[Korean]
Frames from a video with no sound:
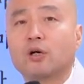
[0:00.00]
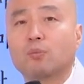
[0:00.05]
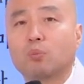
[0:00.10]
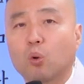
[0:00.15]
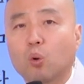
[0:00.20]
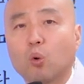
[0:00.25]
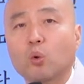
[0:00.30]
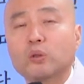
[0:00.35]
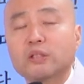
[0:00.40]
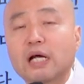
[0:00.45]

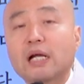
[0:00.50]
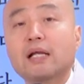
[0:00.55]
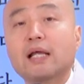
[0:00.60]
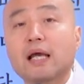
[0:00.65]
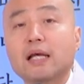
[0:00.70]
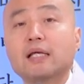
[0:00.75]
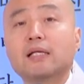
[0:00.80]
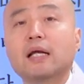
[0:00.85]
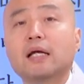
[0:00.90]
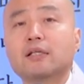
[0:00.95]

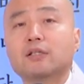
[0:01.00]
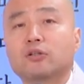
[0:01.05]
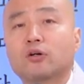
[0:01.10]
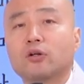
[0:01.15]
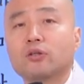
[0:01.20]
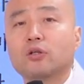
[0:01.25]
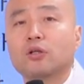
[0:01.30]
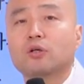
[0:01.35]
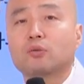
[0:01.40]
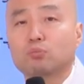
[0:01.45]
보살행위라는
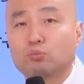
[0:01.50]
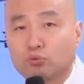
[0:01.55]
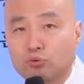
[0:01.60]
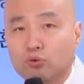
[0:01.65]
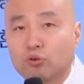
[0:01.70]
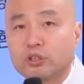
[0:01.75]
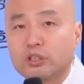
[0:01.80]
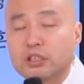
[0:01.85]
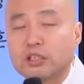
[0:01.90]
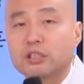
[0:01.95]
건
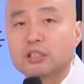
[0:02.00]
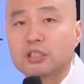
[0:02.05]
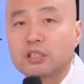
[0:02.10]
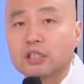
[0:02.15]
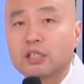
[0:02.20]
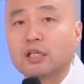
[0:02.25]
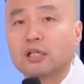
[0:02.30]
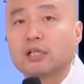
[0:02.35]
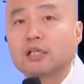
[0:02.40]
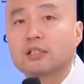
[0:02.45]

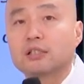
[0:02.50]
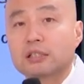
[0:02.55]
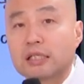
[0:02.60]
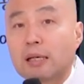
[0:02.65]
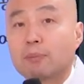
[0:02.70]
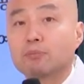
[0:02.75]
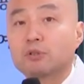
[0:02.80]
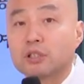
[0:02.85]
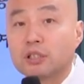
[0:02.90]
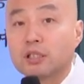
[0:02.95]
무엇인지
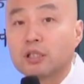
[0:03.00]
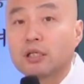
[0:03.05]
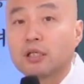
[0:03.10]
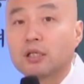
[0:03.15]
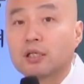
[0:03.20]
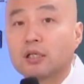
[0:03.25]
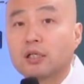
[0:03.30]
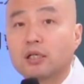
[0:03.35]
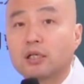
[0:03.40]
잠시